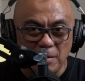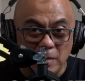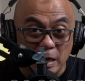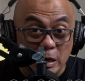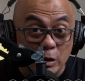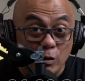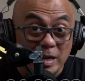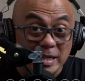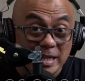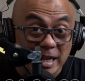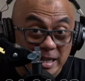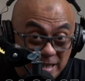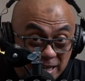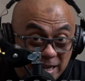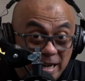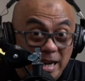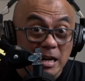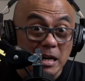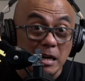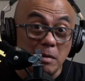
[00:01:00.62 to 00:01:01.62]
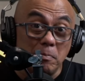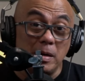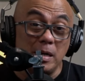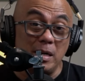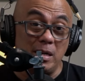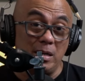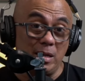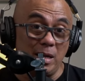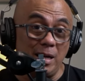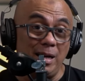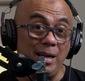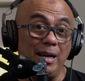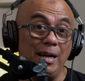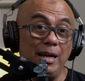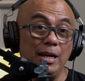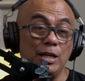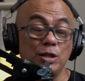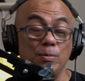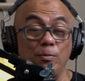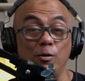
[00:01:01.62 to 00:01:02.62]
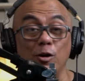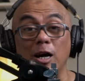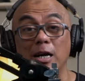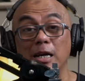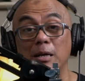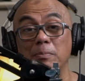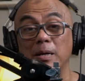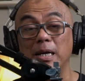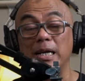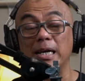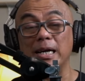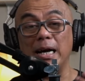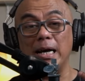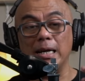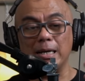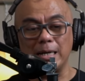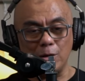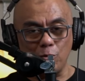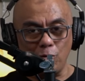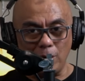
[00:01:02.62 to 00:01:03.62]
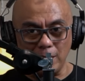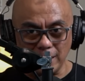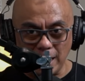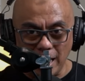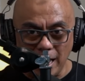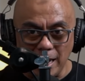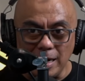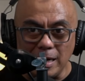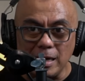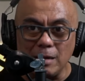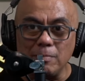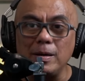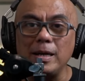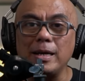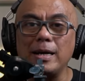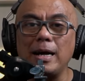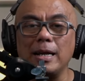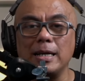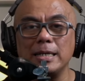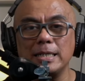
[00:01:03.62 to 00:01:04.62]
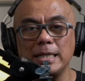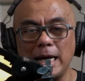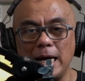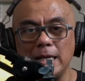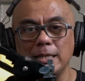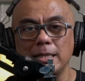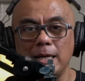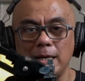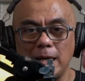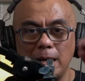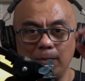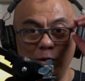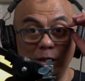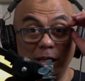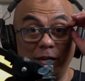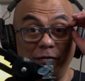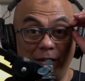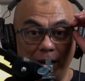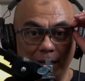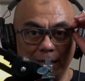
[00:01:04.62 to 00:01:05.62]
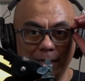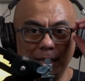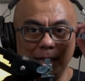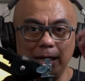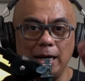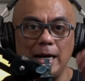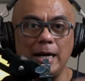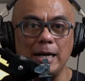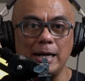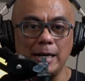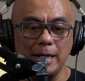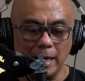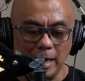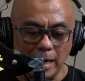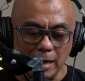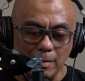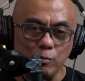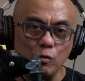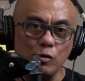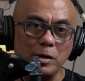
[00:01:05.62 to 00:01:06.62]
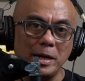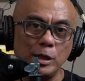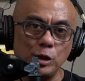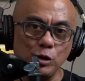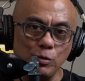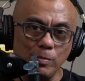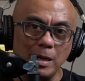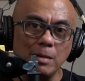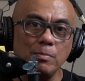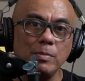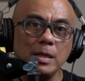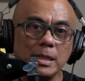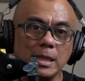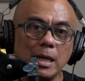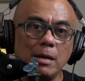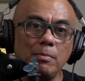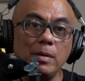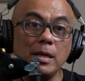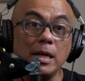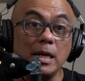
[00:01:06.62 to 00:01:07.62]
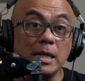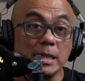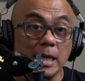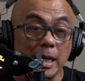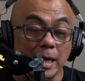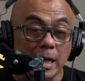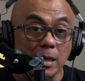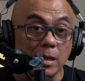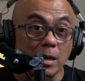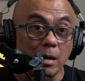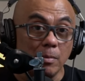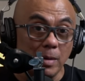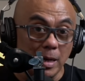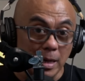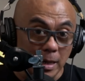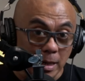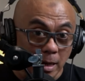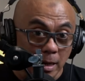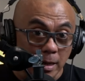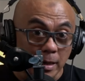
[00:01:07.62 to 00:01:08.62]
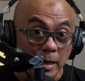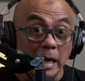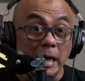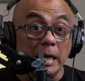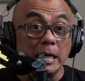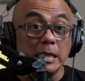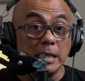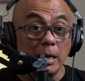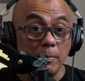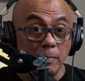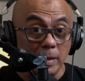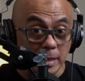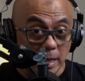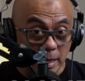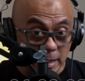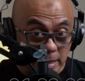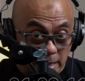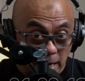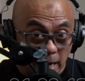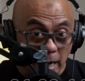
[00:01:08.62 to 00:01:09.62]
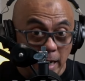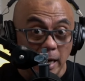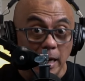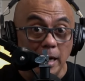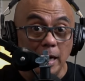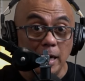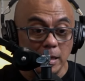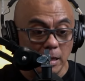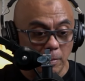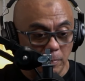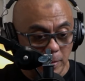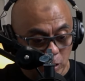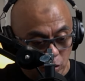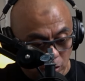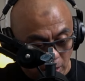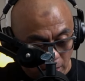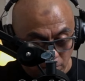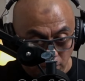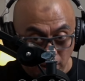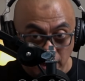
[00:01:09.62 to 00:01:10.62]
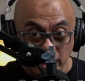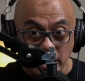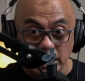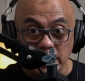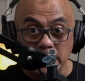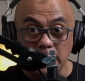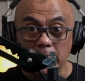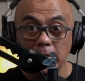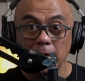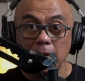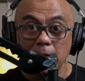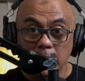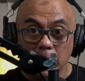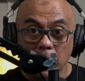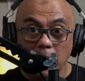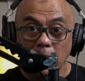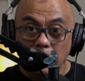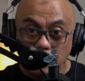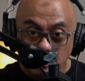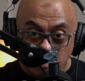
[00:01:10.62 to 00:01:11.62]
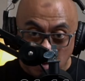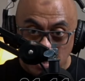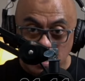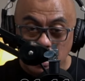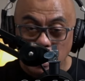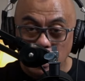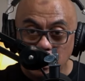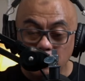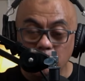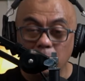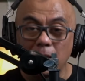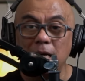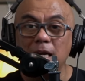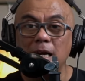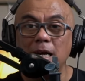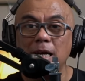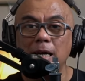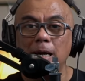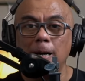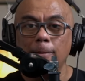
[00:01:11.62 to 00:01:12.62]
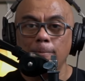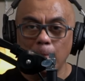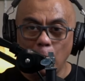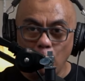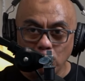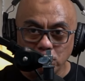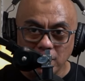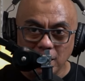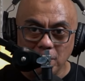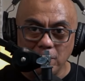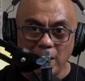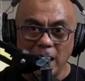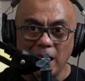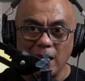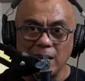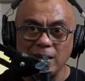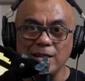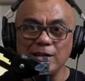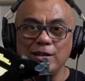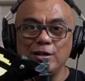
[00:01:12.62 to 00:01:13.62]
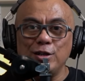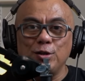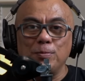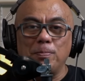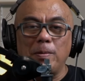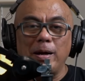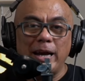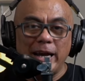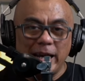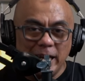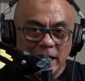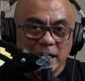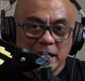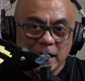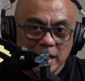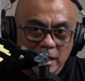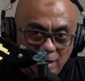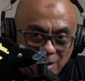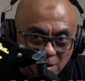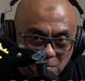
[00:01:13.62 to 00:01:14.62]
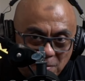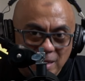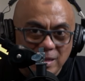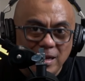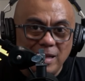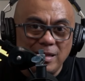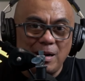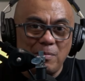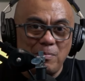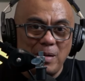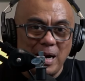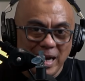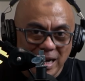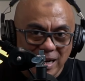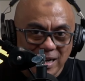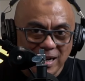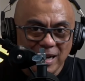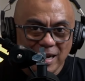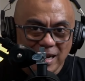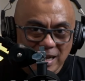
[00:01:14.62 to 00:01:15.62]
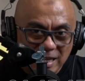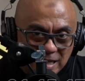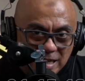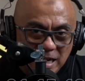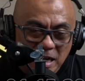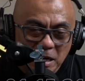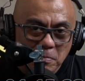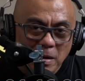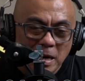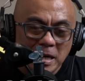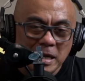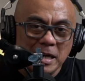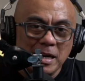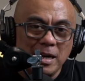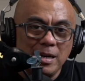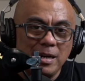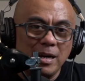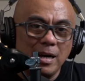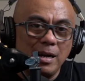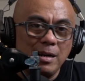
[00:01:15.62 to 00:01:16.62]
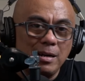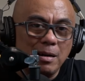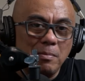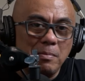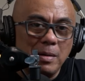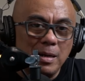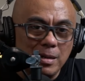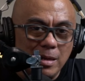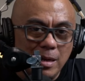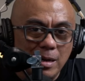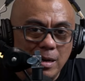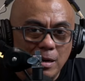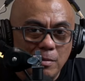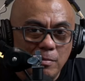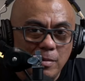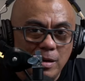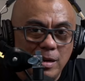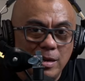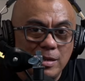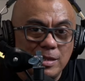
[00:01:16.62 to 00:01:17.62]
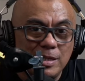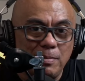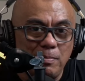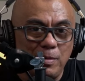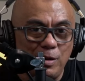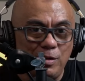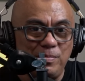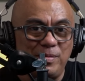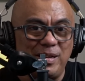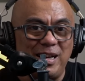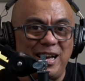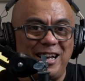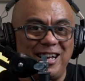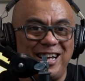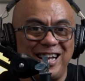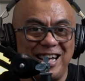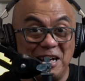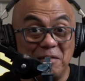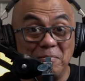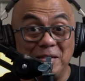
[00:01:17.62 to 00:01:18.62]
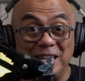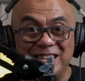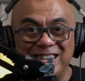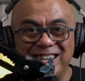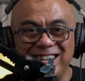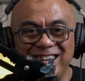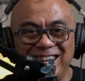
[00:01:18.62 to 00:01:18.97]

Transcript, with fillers: berdoa saja ya kepada Allah, semoga diberikan kekuatan, diberikan kesehatan dan motivasi agar bukan cuma bisa menyelesaikan Ramadan sampai selesai, tapi juga mengisinya dengan ibadah-ibadah yang optimal supaya ini jadi Ramadan terbaik jika dibandingkan dengan Ramadan-Ramadan sebelumnya. Amin.